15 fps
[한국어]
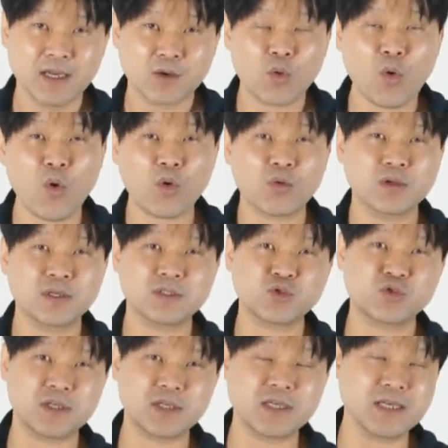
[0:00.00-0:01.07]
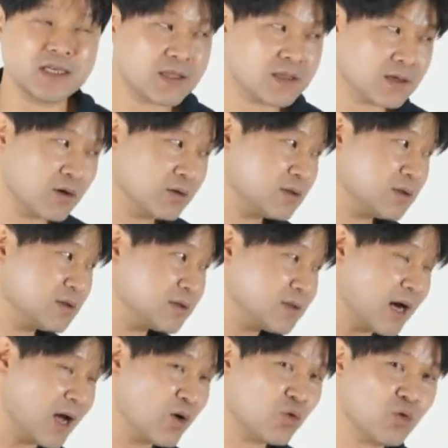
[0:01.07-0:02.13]
꼭 이 스커트를
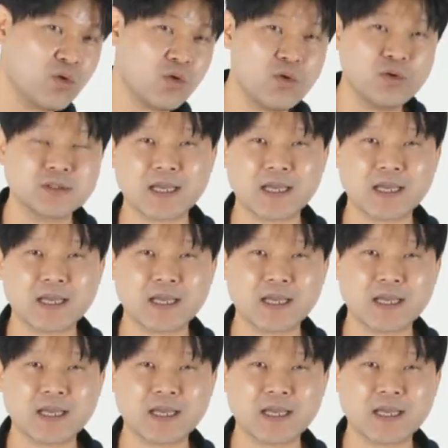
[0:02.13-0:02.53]
뜨라고